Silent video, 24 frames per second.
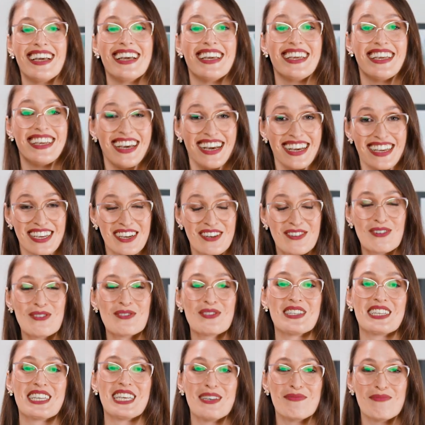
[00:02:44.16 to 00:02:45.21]
E aí,
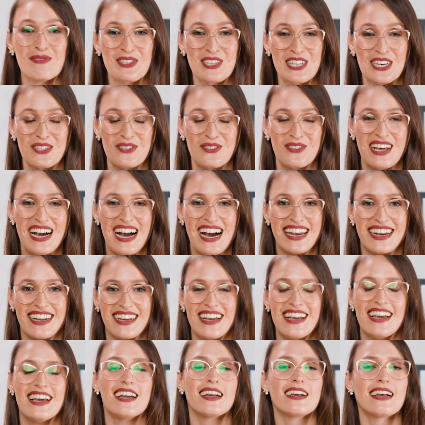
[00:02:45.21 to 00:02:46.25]
conseguimos te ajudar?
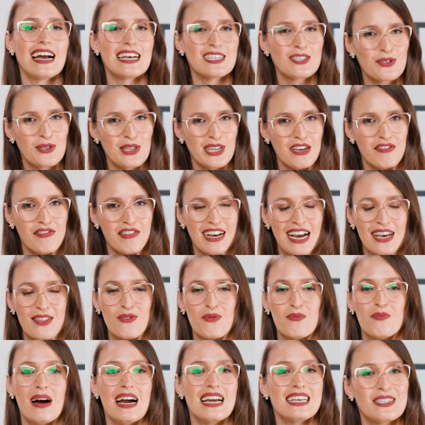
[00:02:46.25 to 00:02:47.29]
Caso tenha ficado
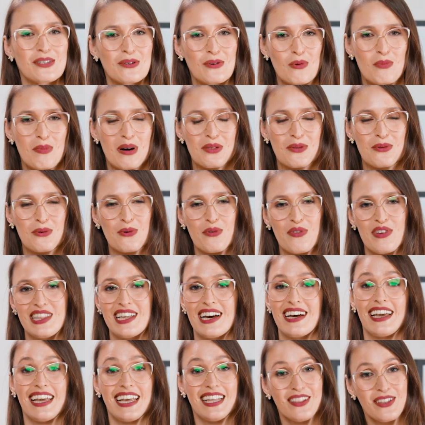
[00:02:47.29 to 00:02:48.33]
mais alguma dúvida,
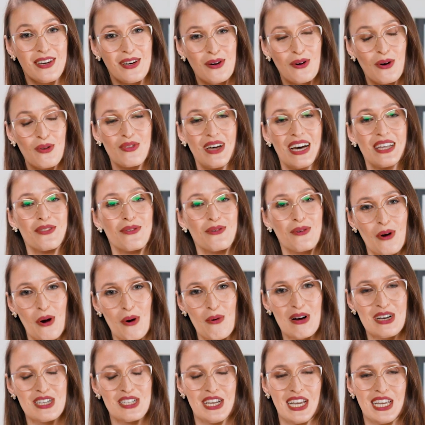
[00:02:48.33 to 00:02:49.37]
entre em contato com
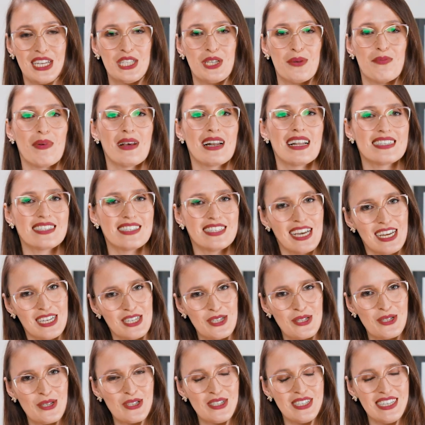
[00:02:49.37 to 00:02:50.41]
a gente pelas redes
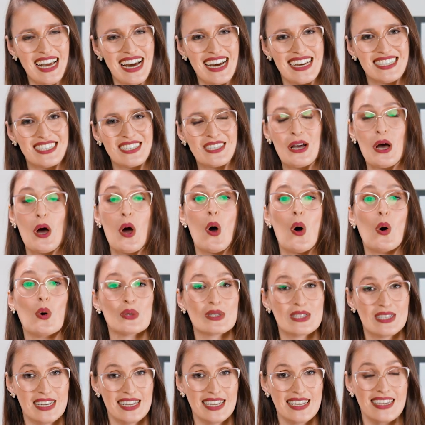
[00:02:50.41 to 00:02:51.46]
sociais. Os
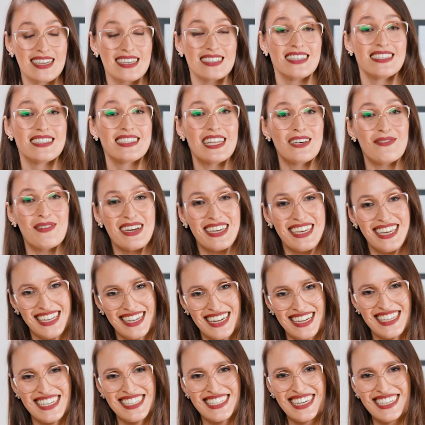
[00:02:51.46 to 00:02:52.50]
links estão aqui na
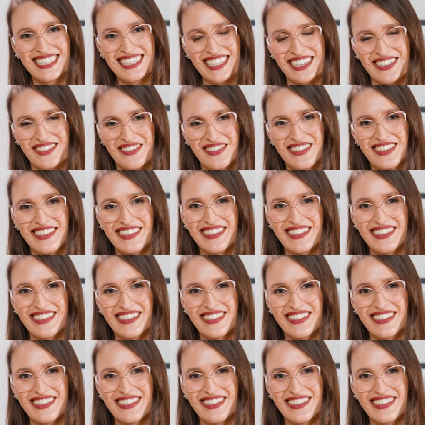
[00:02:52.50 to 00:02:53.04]
descrição.